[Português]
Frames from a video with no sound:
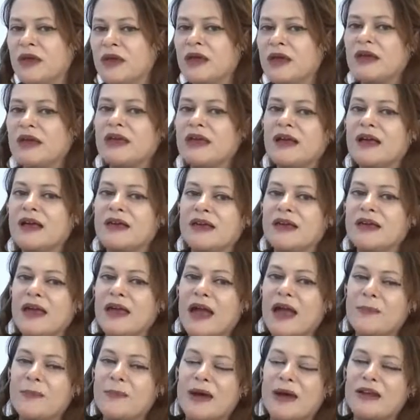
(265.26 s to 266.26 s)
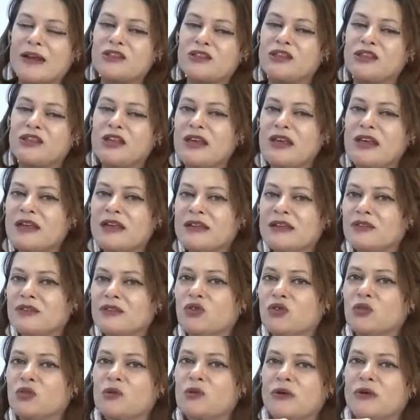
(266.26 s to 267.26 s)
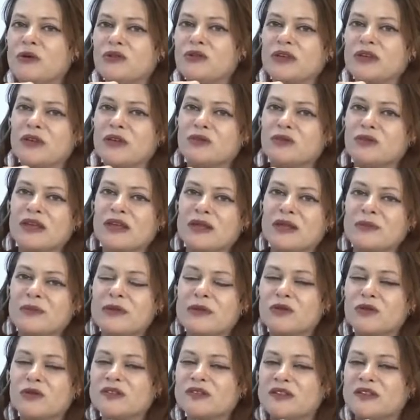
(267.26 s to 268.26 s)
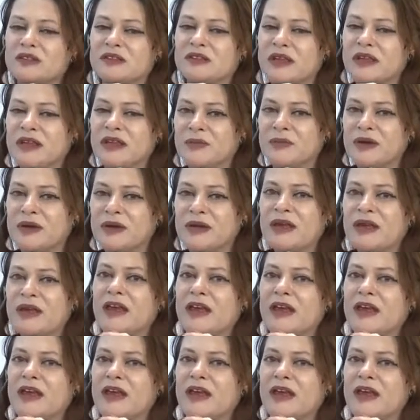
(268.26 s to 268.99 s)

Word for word: E aí, a partir do momento em que eu delimito esse tema,